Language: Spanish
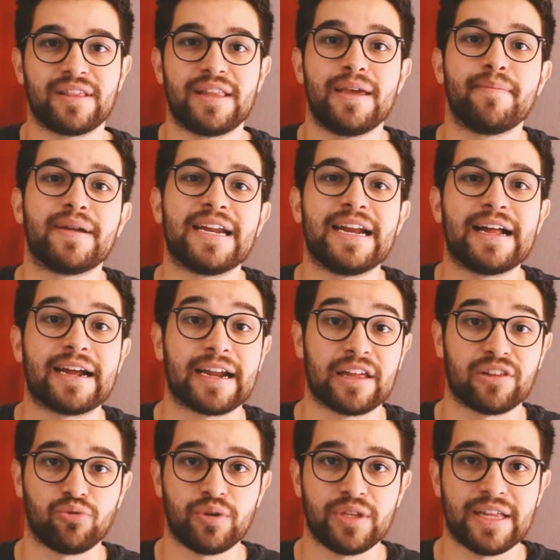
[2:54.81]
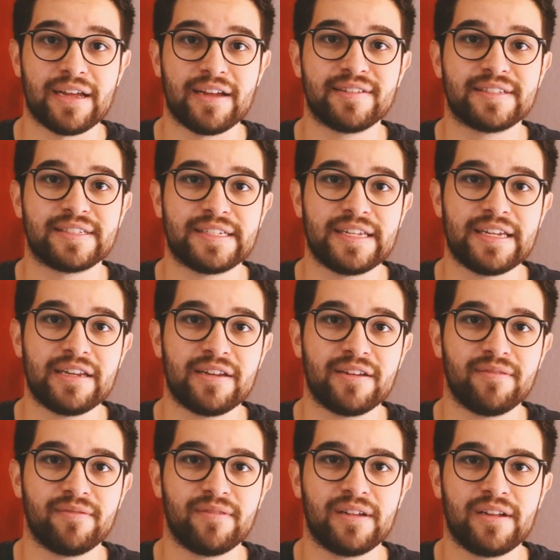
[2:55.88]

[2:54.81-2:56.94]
de manera gratuita sin